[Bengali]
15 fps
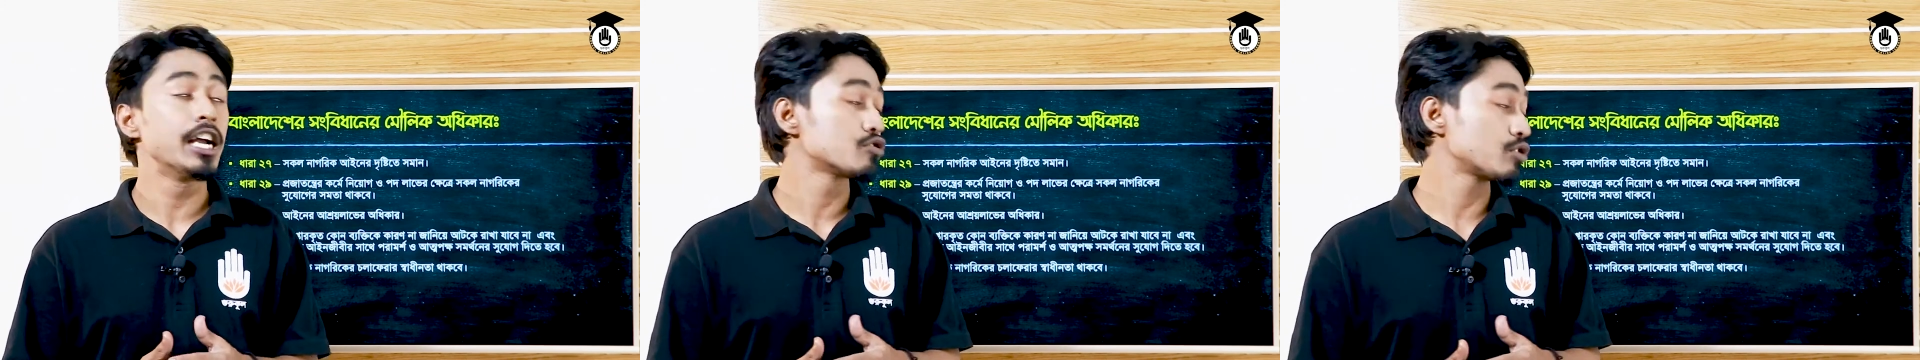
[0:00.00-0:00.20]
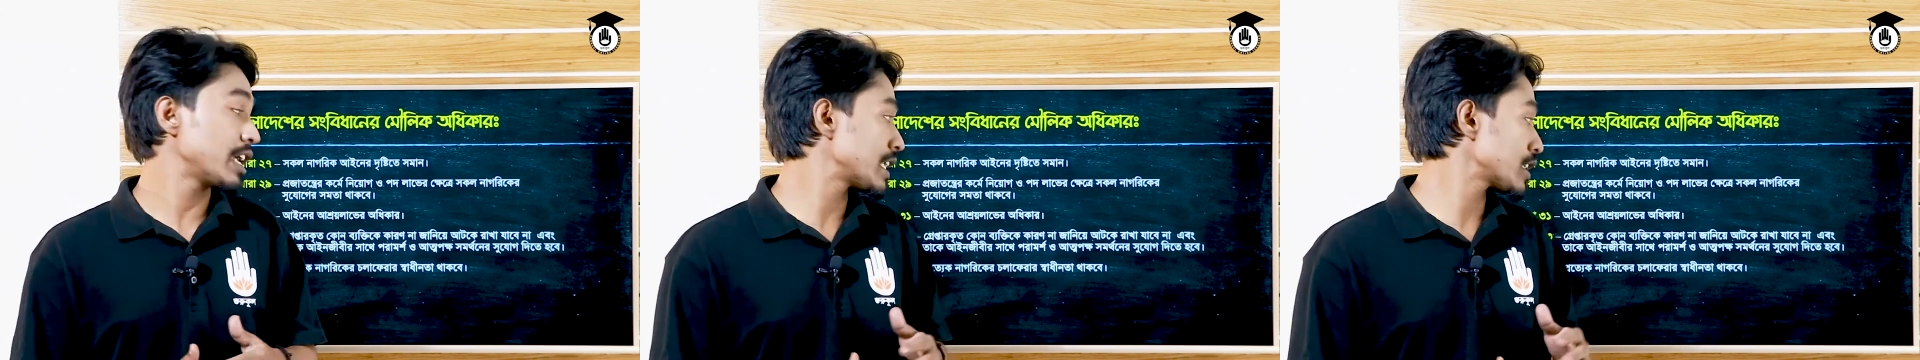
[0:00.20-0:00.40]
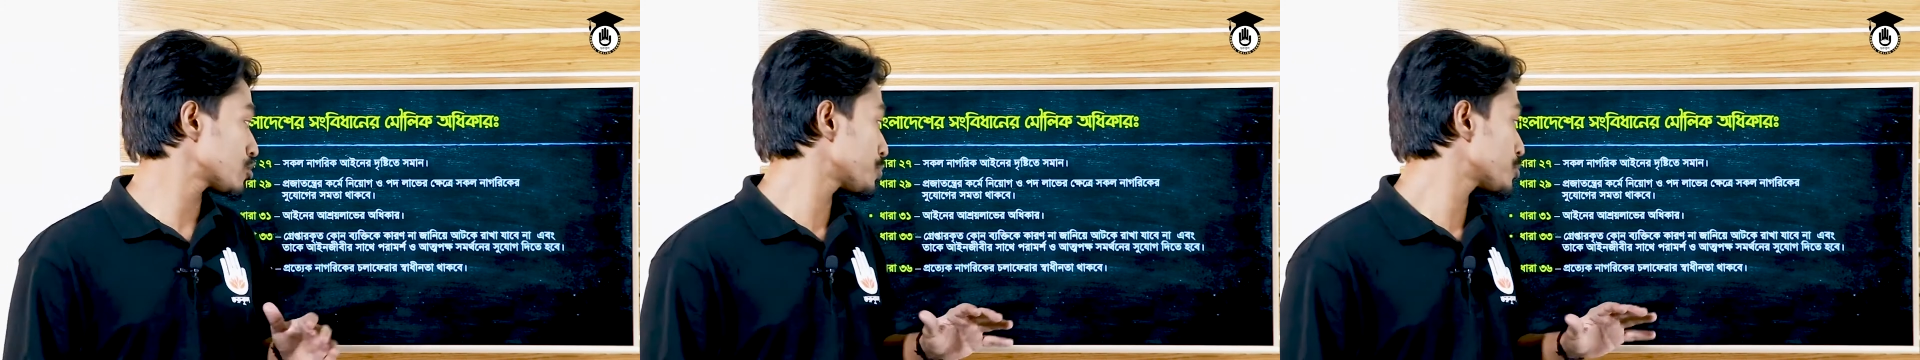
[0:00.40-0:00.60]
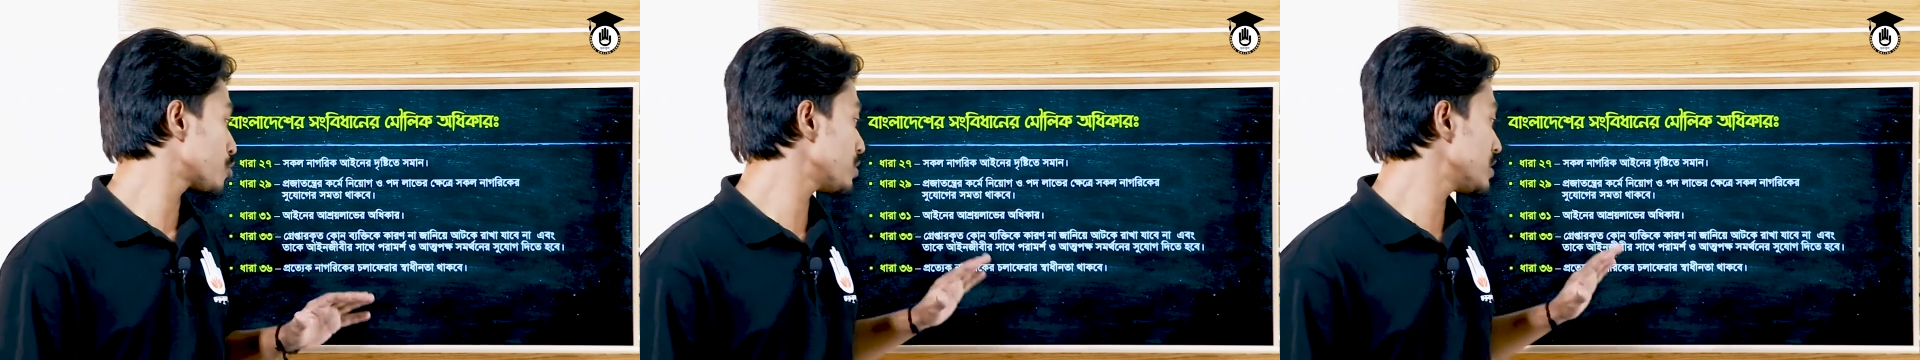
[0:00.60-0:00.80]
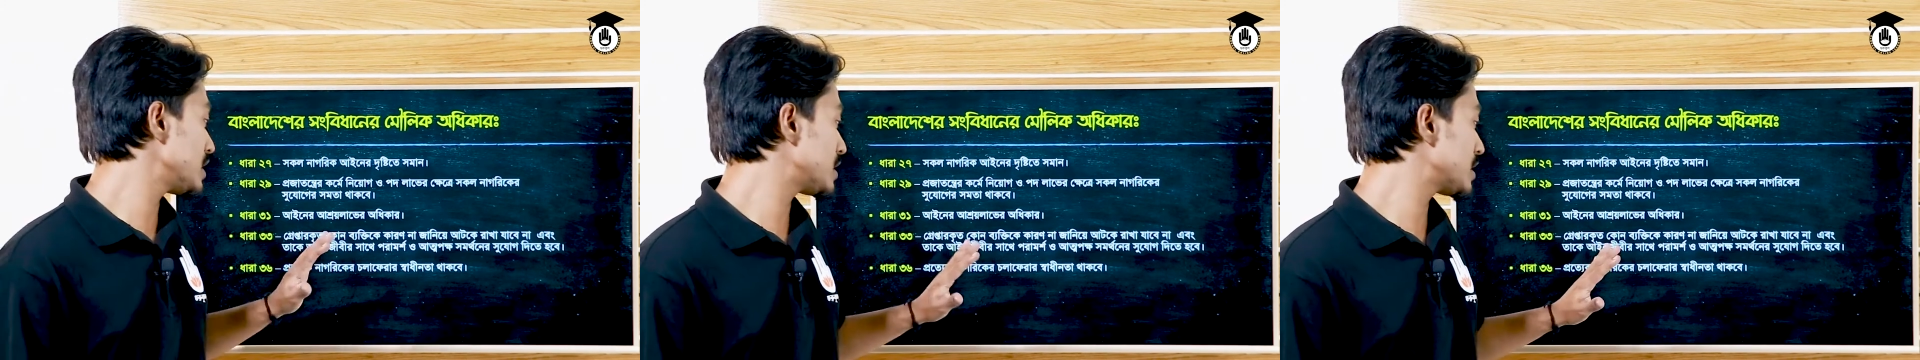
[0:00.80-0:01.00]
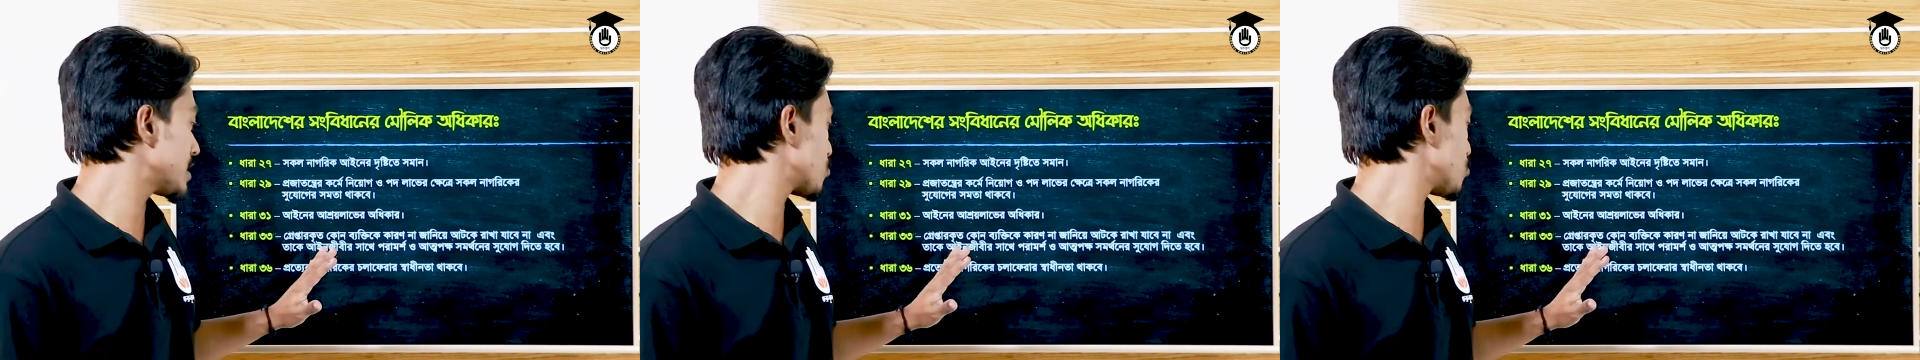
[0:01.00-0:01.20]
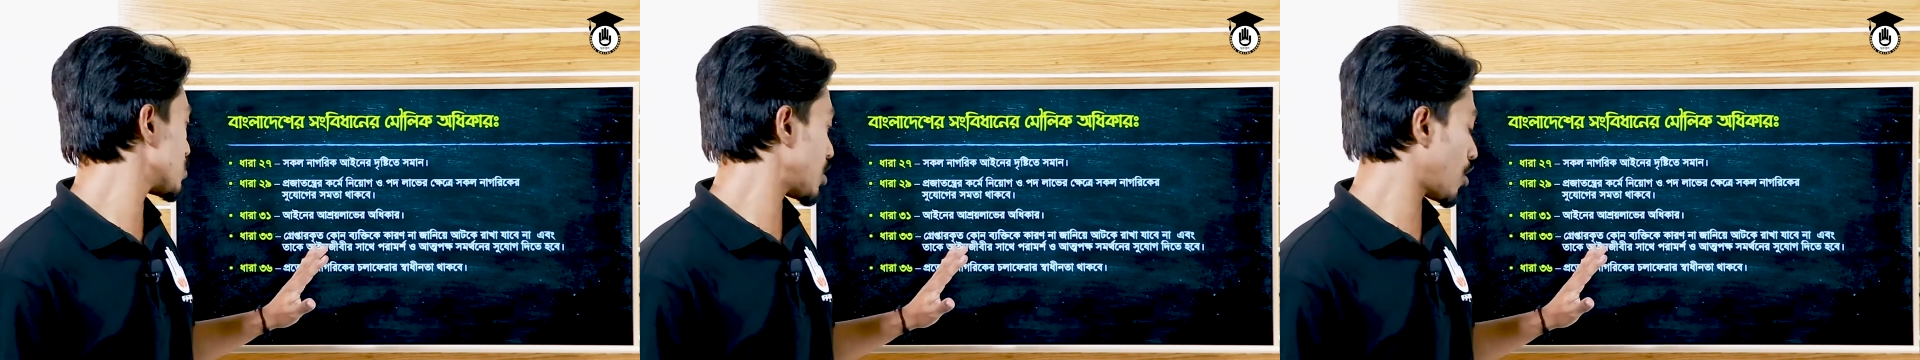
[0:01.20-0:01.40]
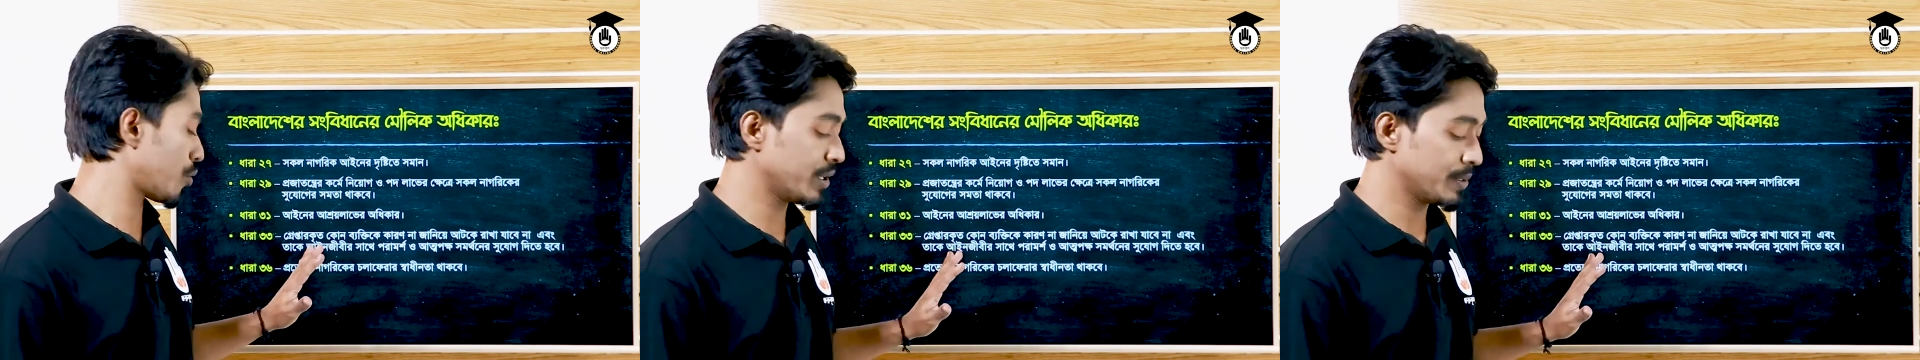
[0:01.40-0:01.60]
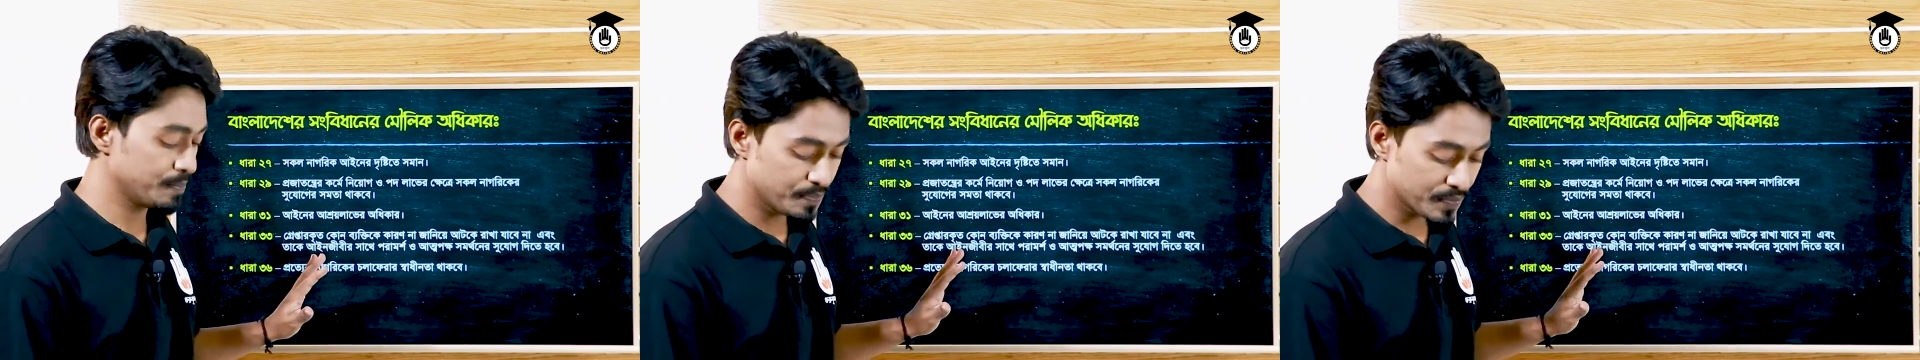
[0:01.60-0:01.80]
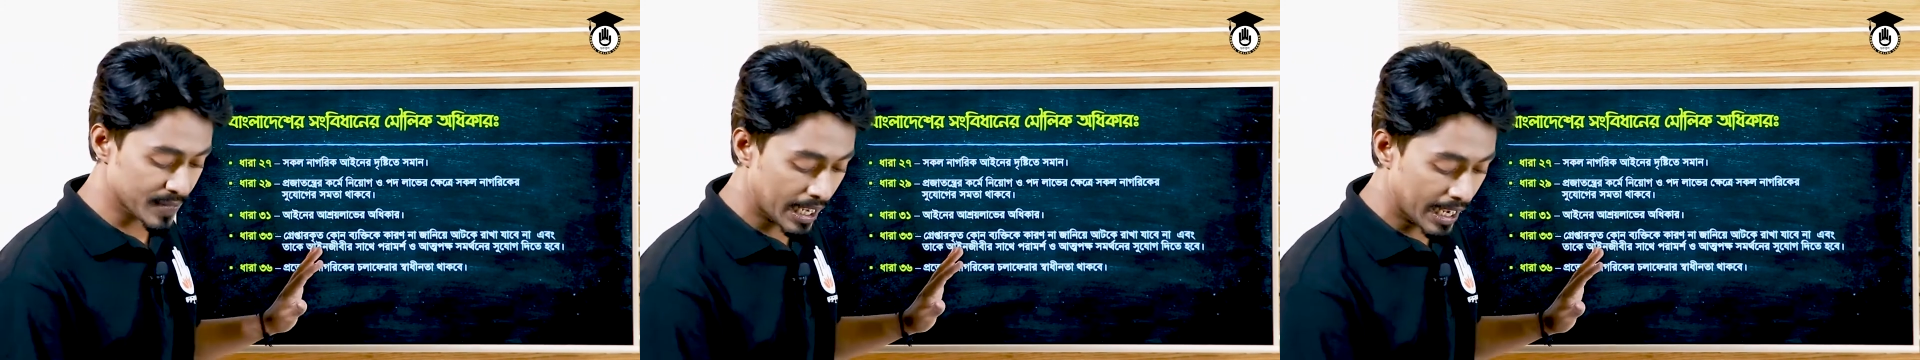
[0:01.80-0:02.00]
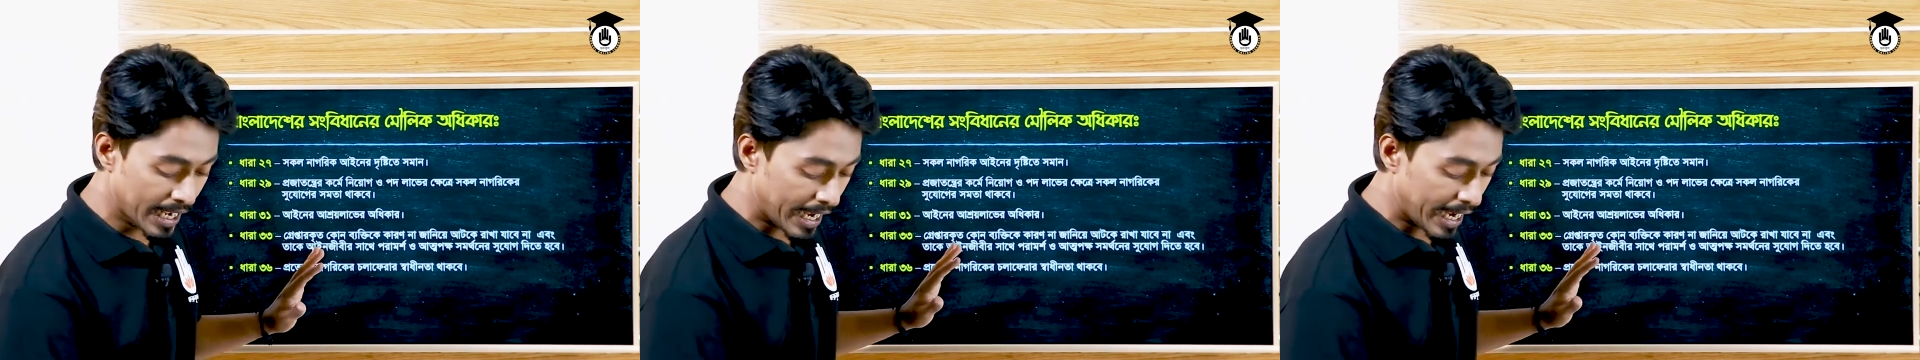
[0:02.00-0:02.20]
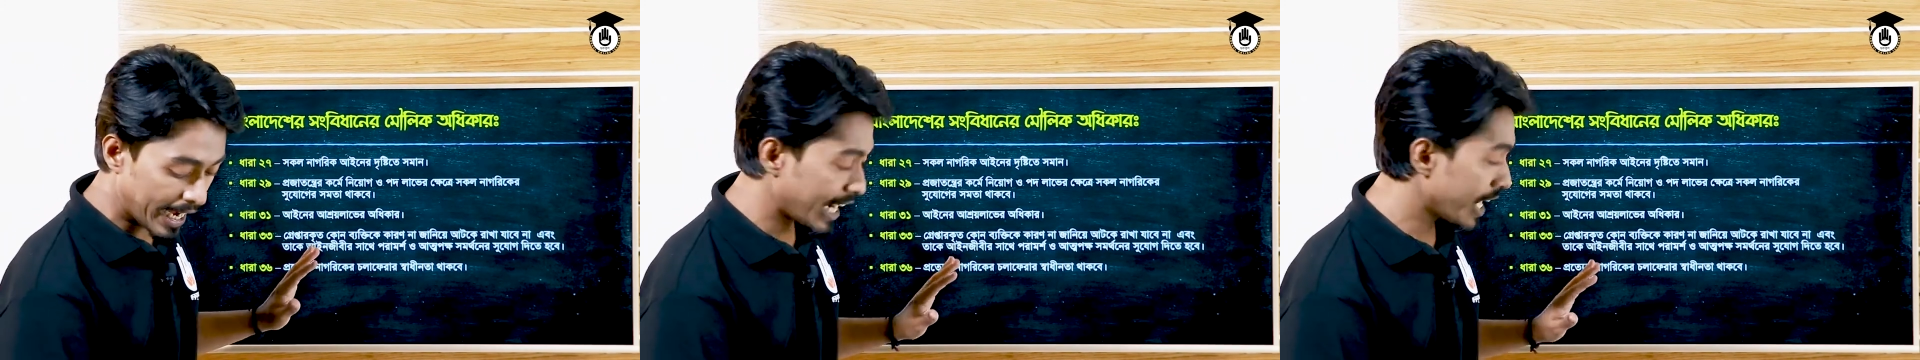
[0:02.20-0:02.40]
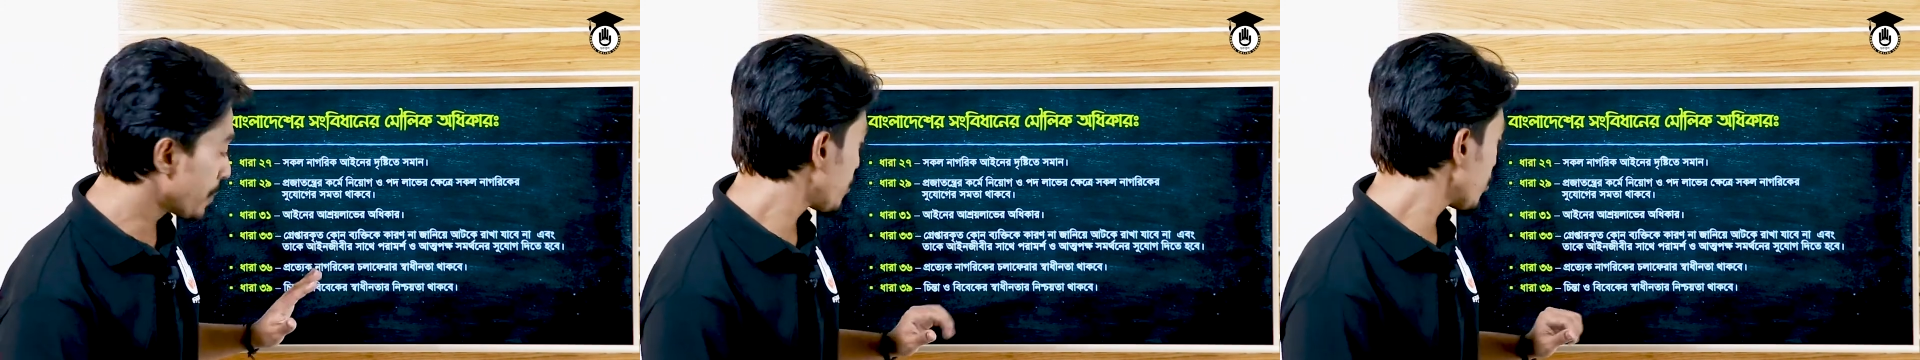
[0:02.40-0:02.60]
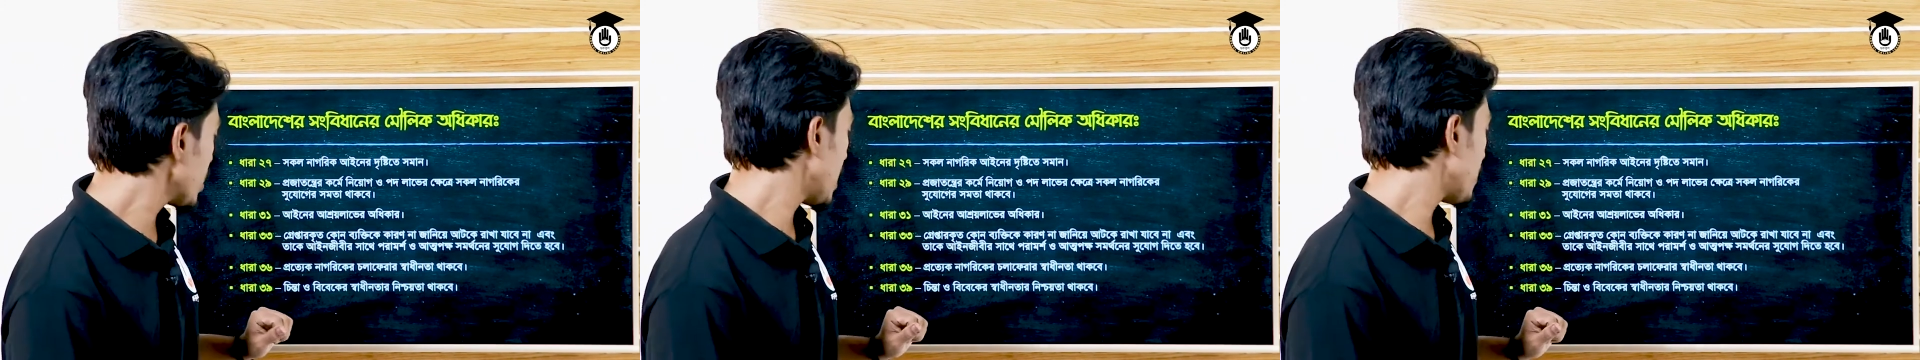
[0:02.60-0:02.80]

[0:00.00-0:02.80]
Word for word: তো এটা সবসময় নিশ্চিত করতে হবে এরপরে